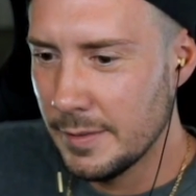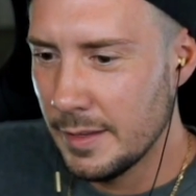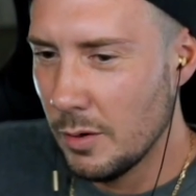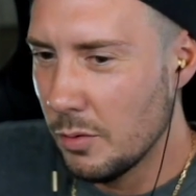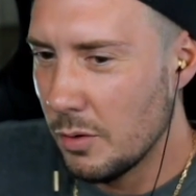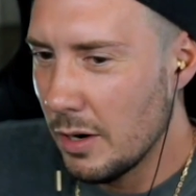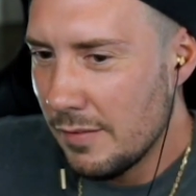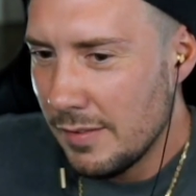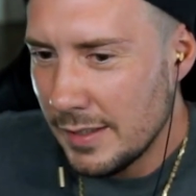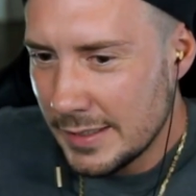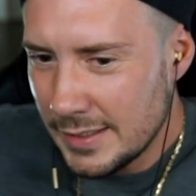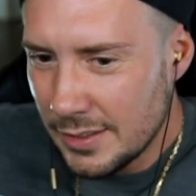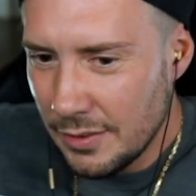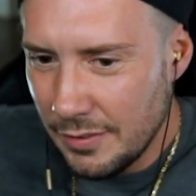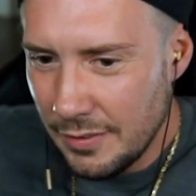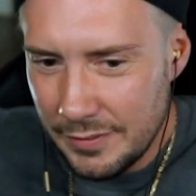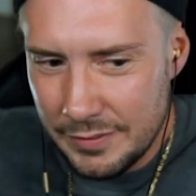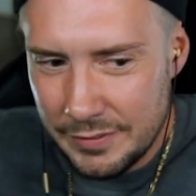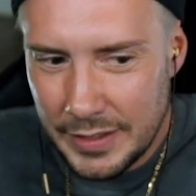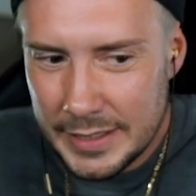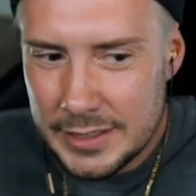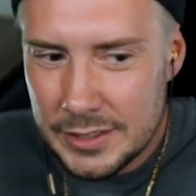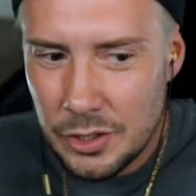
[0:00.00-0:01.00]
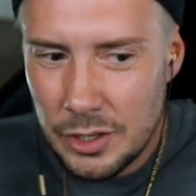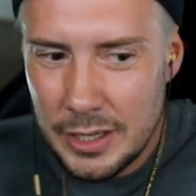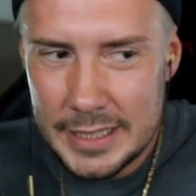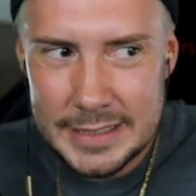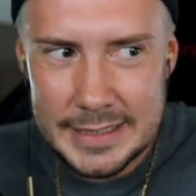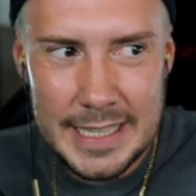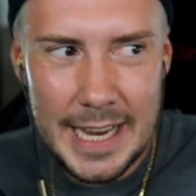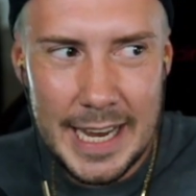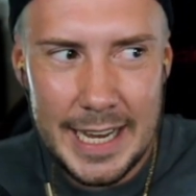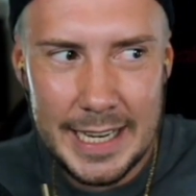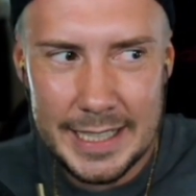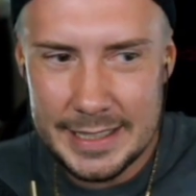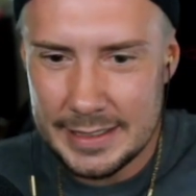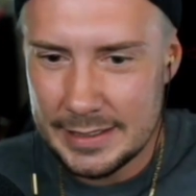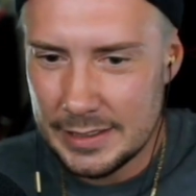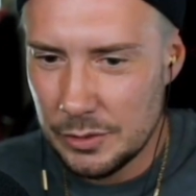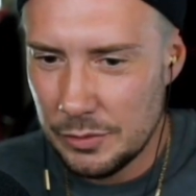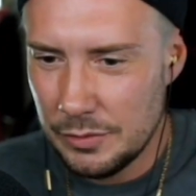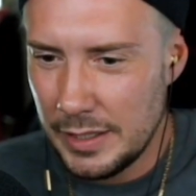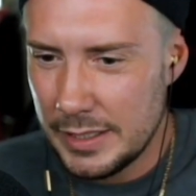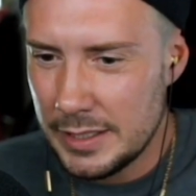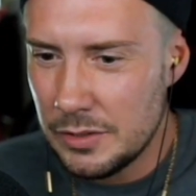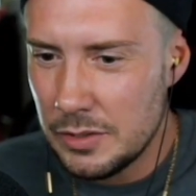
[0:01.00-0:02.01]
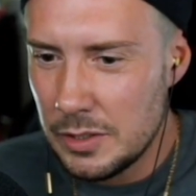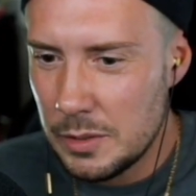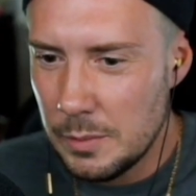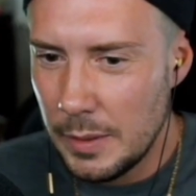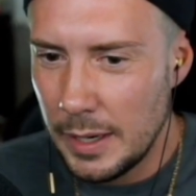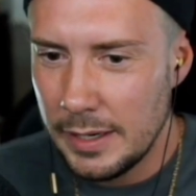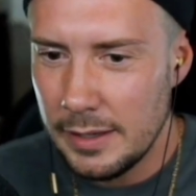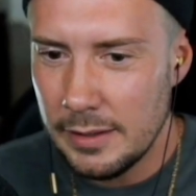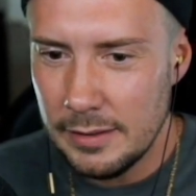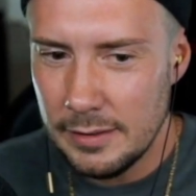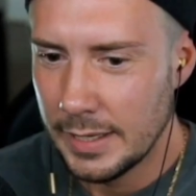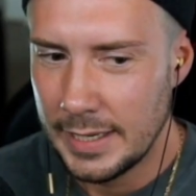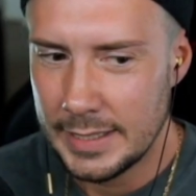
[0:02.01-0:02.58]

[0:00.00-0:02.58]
Oder was, äh, was soll er sagen? So, weißt du, wie ich meine?